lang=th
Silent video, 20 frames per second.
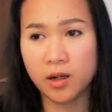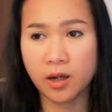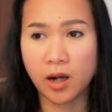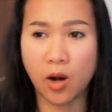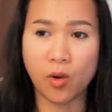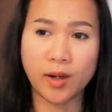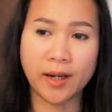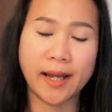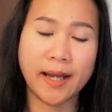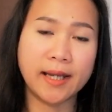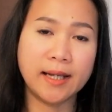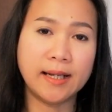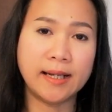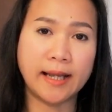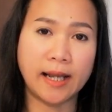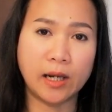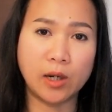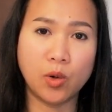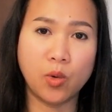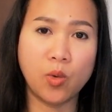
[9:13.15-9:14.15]
เขาก็ได้
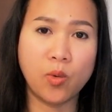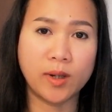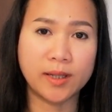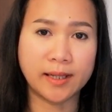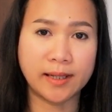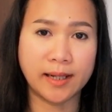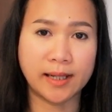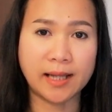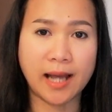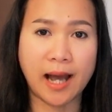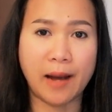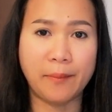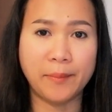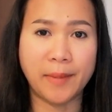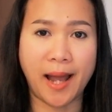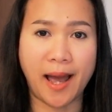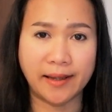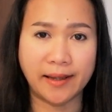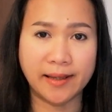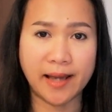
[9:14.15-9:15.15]
เรียนรู้วัฒนธรรม
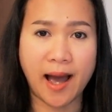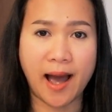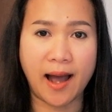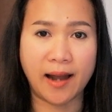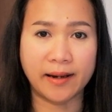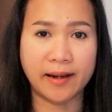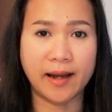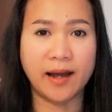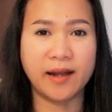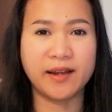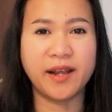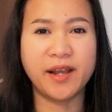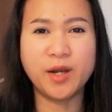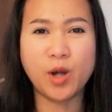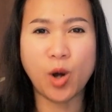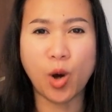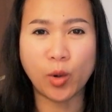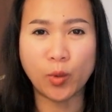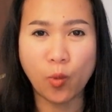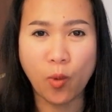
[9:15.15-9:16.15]
หลายอย่างนะคะ ได้
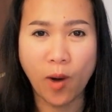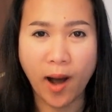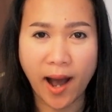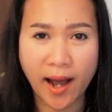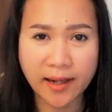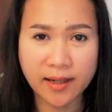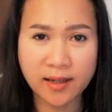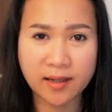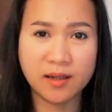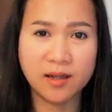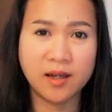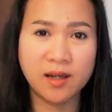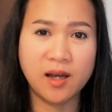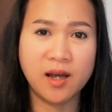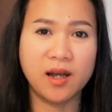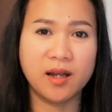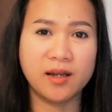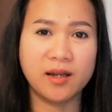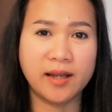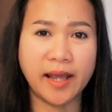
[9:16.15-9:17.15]
นอนวัด
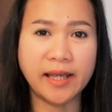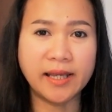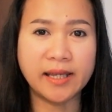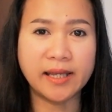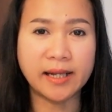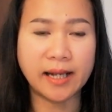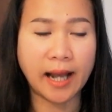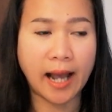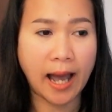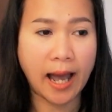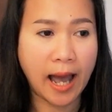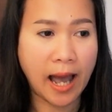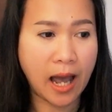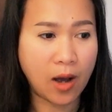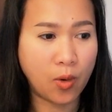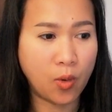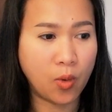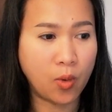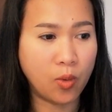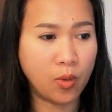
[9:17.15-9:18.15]
ได้กินข้า
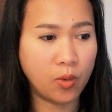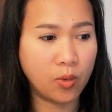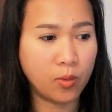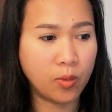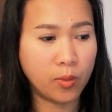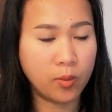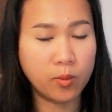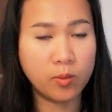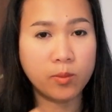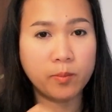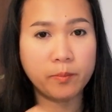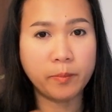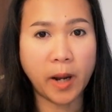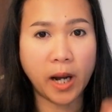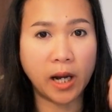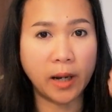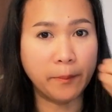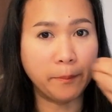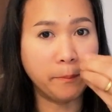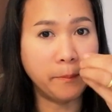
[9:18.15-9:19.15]
ว
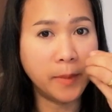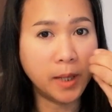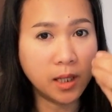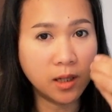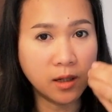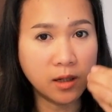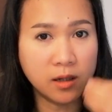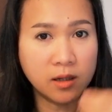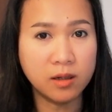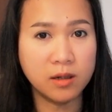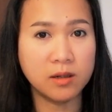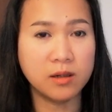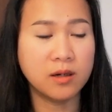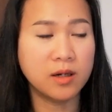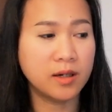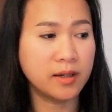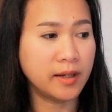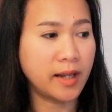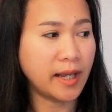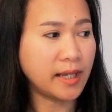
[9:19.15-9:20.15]
เปิบมือ
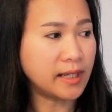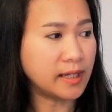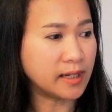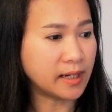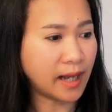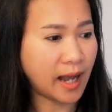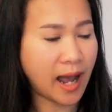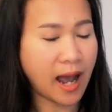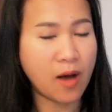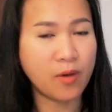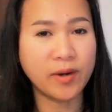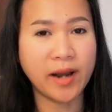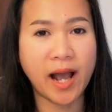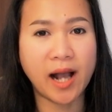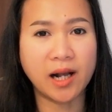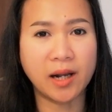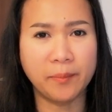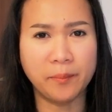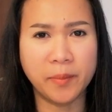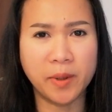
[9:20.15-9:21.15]
ได้กินข้าว
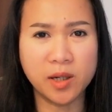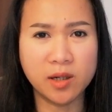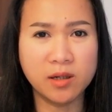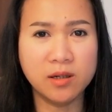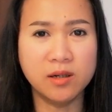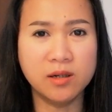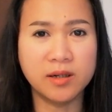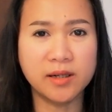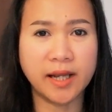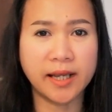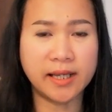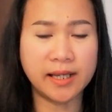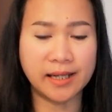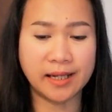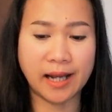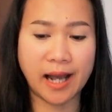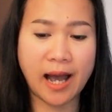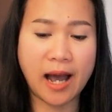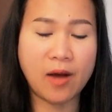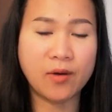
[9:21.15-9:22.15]
นั่งกับพื้น ได้กิ
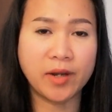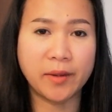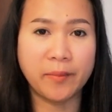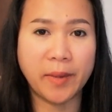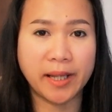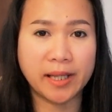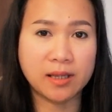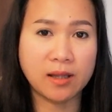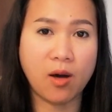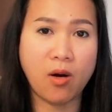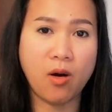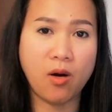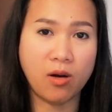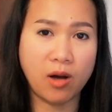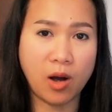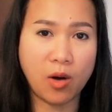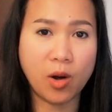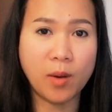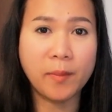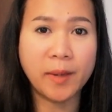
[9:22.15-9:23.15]
นข้าวในใบตอง
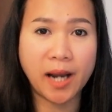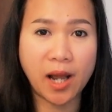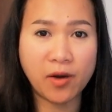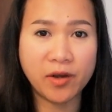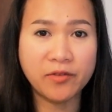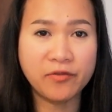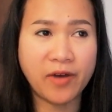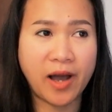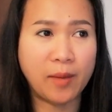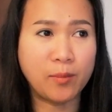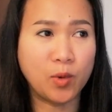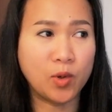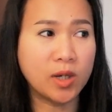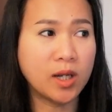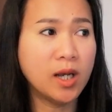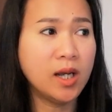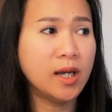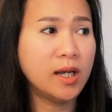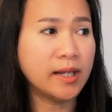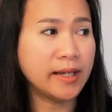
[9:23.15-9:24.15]
เขาก็มาเล่าให้ฟังหมด
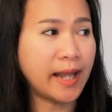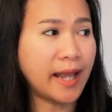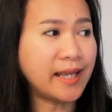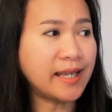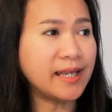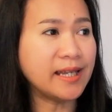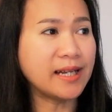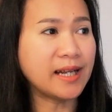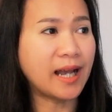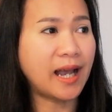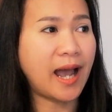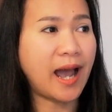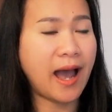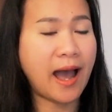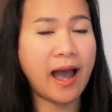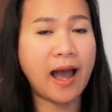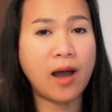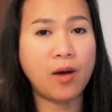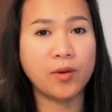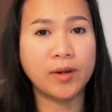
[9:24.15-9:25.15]
ได้กิน
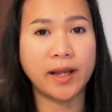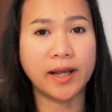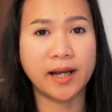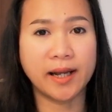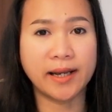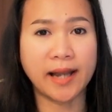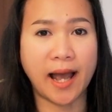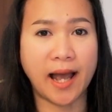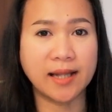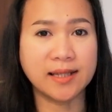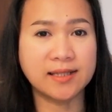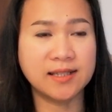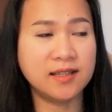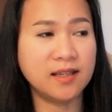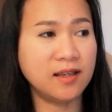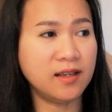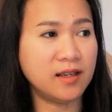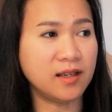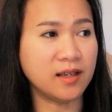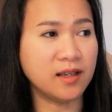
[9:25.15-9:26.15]
ข้าวในขณะ
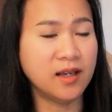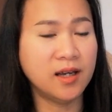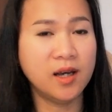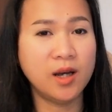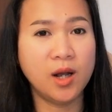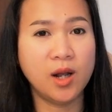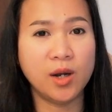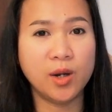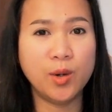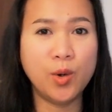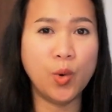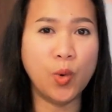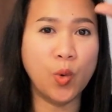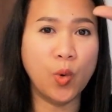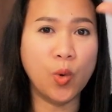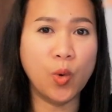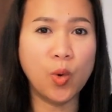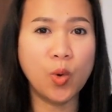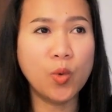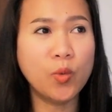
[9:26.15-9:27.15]
ที่หนู
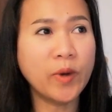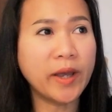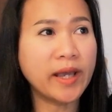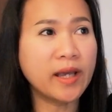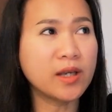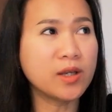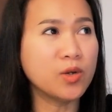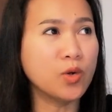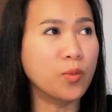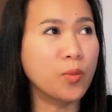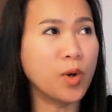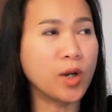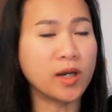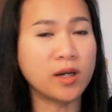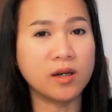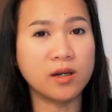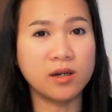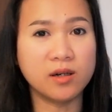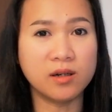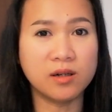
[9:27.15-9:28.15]
วิ่งอยู่บน